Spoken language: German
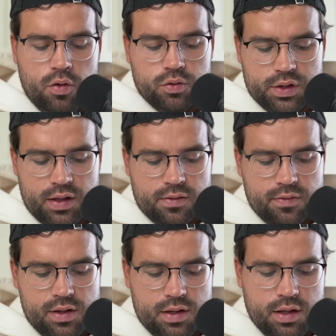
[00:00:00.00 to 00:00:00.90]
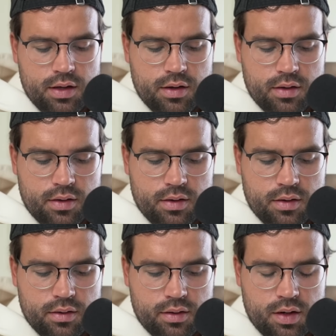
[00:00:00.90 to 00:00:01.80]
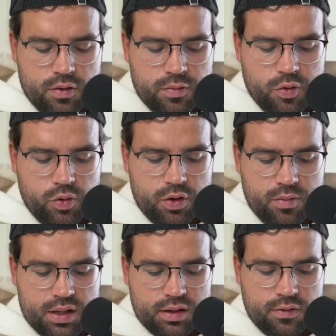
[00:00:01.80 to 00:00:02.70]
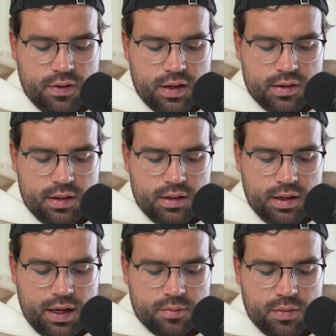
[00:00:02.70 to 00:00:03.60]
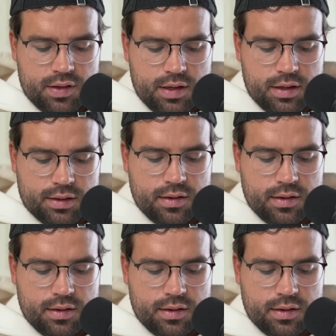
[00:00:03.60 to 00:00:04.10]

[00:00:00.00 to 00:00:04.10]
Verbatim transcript: Und das will hier äh, Klaus Brüggemann quasi direkt mal sagen,